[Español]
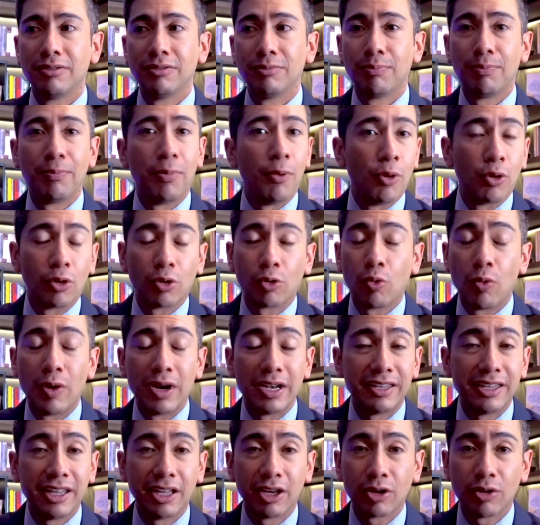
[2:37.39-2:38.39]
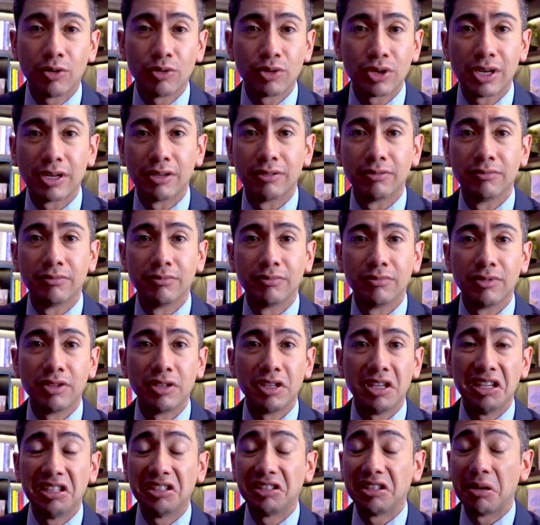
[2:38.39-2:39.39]
por cualquier cosa.
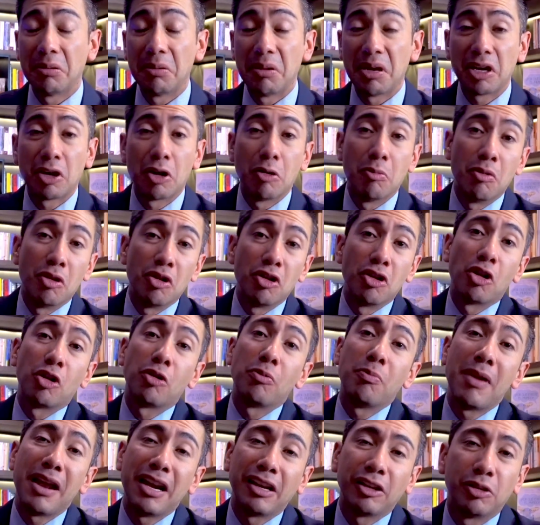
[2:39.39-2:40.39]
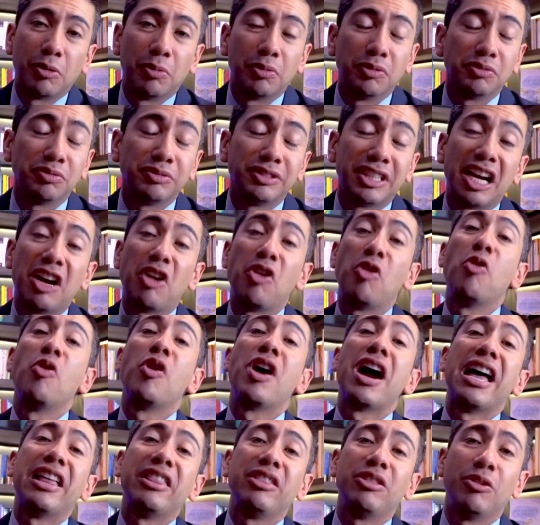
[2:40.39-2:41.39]
Y se ve como normal, como están
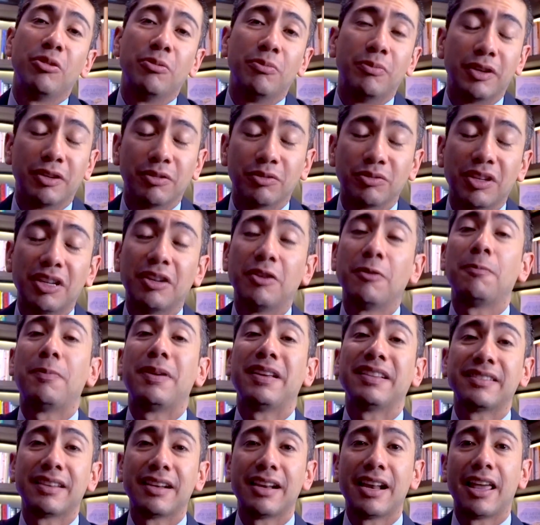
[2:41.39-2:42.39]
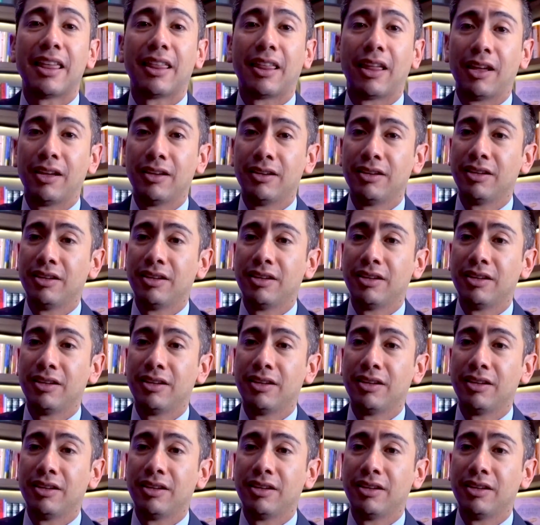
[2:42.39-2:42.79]
jugando, hombre, o sea, no pasa nada.